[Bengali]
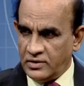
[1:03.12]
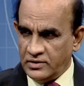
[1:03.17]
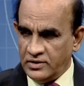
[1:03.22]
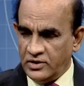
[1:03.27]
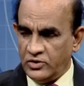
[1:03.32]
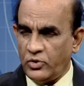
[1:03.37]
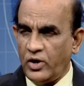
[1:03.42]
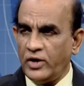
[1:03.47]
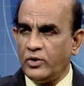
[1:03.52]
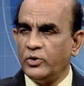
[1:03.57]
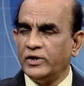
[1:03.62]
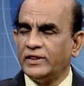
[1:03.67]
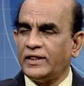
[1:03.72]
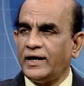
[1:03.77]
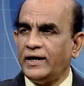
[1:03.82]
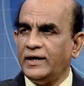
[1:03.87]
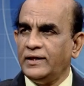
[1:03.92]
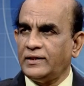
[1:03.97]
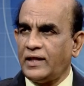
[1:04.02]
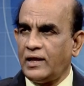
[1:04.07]
নির্ণয় করে
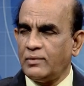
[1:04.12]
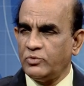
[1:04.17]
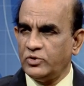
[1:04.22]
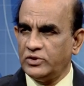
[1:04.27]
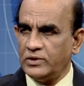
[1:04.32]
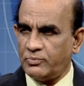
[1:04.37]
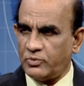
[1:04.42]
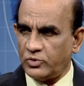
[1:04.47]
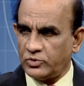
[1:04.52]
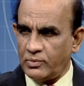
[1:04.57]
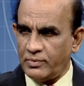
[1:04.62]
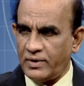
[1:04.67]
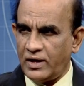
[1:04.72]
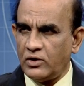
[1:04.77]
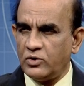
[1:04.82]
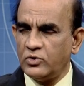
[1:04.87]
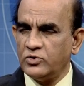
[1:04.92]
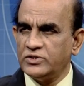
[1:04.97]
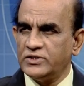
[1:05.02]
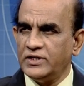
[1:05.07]
থাকে তার মধ্যে প্রথম
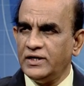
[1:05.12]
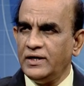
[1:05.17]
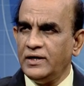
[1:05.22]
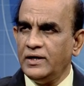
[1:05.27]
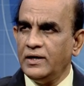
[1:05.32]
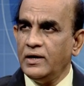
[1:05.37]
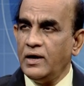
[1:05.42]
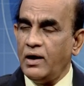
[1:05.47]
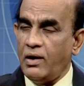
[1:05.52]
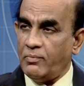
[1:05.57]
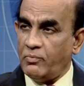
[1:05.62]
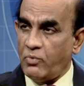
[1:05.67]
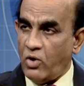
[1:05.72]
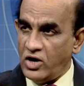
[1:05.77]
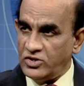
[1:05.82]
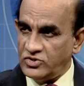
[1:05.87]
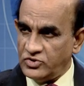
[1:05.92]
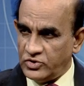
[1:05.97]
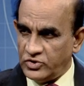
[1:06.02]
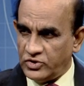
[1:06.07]
কারণ হচ্ছে
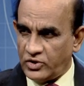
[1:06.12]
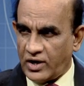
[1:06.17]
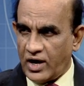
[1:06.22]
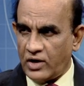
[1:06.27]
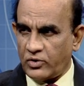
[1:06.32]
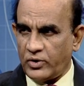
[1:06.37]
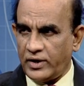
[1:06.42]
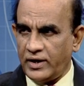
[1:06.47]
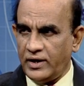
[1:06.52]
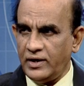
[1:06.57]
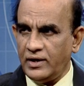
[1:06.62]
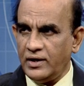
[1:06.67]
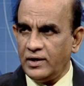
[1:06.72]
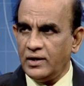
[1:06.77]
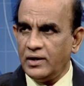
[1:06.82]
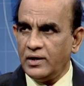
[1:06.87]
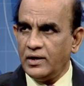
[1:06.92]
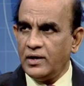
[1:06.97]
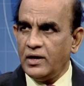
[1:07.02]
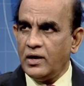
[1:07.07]
বয়সজনিত কারণে
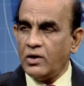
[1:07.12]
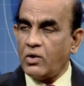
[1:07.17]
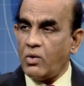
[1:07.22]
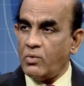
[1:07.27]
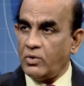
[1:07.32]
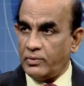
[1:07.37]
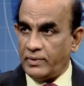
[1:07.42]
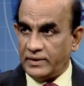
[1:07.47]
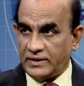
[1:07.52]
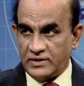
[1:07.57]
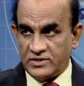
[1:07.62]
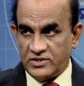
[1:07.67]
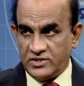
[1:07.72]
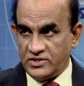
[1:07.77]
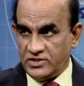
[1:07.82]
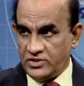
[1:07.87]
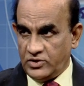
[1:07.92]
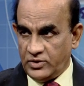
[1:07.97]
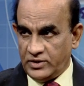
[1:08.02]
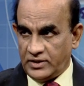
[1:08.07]
কোমর ব্যথার
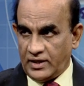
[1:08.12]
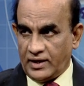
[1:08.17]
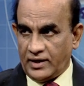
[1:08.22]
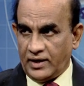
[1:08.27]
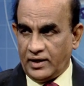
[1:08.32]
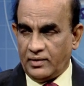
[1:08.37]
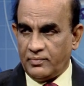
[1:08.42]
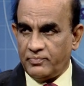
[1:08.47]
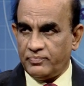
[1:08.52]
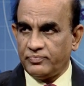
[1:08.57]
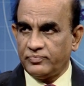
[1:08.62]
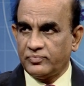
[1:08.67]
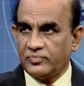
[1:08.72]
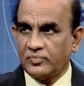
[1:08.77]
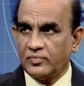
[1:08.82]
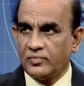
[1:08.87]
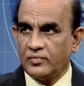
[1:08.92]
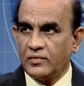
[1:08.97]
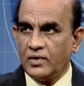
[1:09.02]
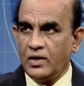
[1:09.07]
সৃষ্টি হয়ে থাকে
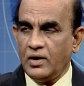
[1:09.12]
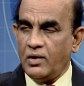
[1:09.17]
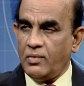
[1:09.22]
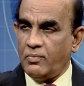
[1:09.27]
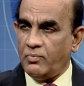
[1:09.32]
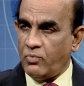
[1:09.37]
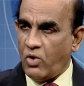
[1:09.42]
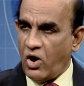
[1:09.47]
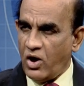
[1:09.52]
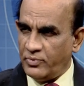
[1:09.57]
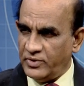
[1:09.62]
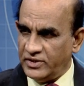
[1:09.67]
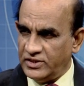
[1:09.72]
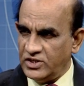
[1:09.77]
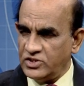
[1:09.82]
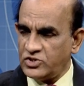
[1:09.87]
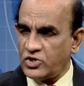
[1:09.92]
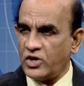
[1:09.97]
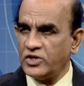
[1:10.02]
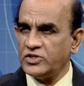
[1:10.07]
বয়
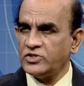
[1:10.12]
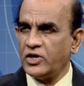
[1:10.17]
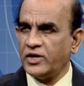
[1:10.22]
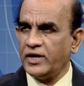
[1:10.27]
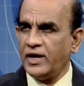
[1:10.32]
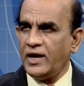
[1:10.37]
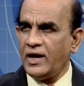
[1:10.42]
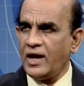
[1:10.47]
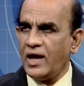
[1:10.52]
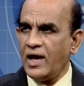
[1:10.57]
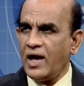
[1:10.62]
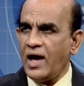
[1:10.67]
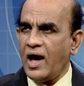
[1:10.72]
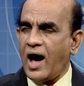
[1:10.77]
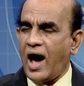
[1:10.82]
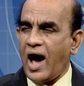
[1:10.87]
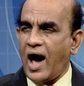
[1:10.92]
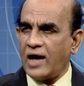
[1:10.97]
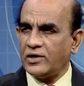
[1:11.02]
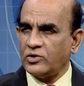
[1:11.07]
বৃদ্ধির সঙ্গে সঙ্গে
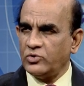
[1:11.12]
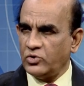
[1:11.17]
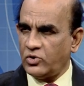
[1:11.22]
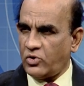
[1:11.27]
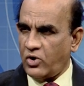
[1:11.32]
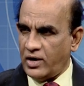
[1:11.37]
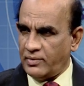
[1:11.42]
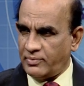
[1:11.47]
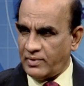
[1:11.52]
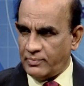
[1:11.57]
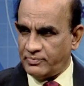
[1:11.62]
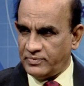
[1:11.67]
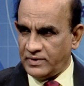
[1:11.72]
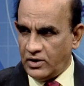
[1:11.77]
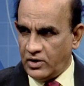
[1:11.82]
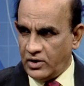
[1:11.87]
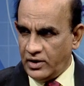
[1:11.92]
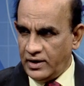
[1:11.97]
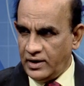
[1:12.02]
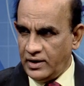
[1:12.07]
হাড়গুলো ক্ষয়প্রাপ্তি
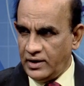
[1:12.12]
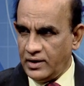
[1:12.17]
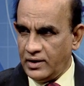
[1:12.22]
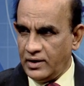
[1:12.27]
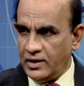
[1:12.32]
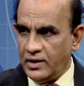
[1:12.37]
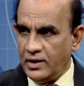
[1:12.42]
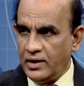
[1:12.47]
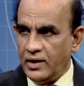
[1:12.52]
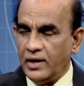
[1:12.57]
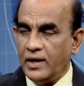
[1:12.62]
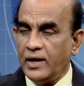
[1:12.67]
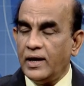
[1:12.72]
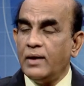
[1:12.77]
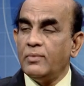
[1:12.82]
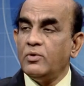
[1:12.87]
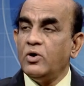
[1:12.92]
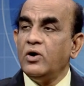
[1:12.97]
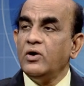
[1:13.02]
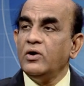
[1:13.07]
হয়
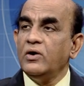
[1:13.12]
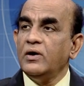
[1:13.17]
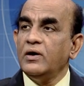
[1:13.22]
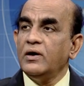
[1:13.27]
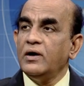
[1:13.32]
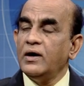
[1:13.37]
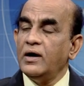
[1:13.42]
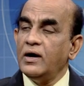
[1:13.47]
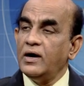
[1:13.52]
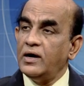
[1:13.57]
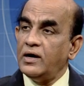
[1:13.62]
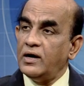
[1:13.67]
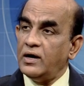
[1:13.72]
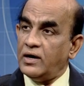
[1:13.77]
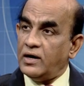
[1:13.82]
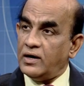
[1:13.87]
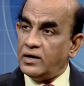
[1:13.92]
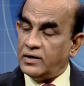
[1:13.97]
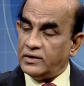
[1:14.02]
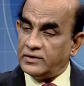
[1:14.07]
এবং
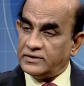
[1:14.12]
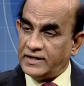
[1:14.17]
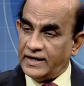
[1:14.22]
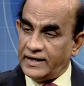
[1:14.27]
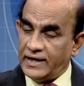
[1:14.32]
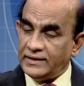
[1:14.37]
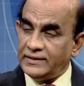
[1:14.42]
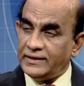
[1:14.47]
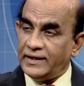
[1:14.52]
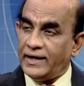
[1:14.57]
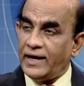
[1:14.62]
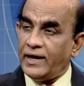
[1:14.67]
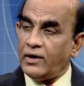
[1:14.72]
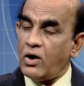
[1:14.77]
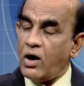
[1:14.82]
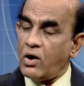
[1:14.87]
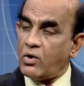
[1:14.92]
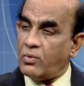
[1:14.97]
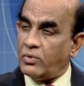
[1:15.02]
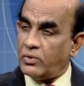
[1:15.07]
সেখান থেকে
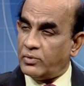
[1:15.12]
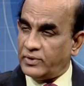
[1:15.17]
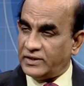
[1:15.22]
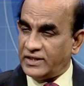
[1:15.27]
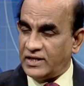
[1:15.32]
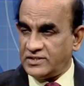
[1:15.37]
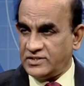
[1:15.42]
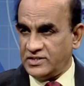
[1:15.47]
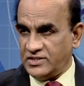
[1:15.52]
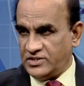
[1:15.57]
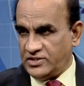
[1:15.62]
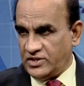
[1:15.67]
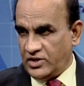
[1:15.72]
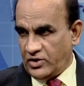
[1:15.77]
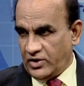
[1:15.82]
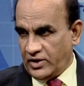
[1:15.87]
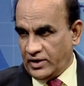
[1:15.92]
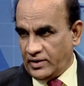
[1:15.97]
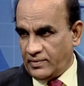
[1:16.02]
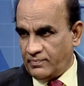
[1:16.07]
কোমর ব্যথার সৃষ্টি
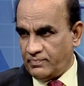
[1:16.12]
হয়